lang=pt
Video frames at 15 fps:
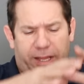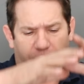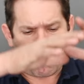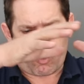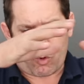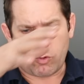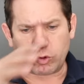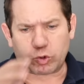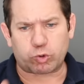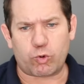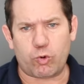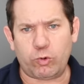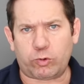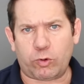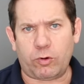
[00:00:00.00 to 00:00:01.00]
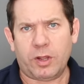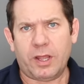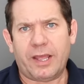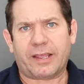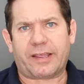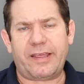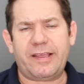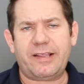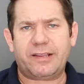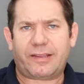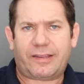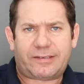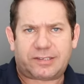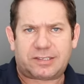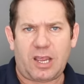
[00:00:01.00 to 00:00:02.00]
Ele é um conjunto que
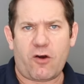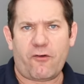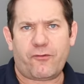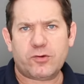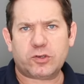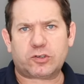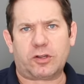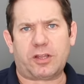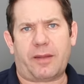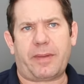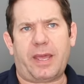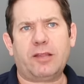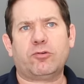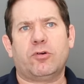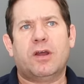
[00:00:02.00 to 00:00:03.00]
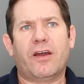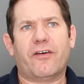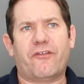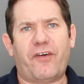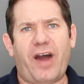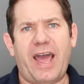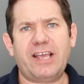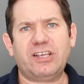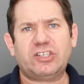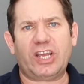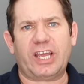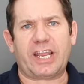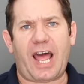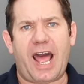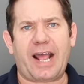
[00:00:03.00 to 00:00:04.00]
em seu funcionamento vai
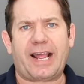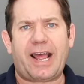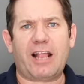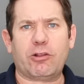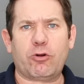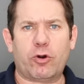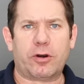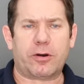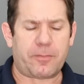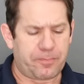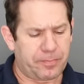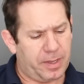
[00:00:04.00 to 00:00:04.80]
gerar calor.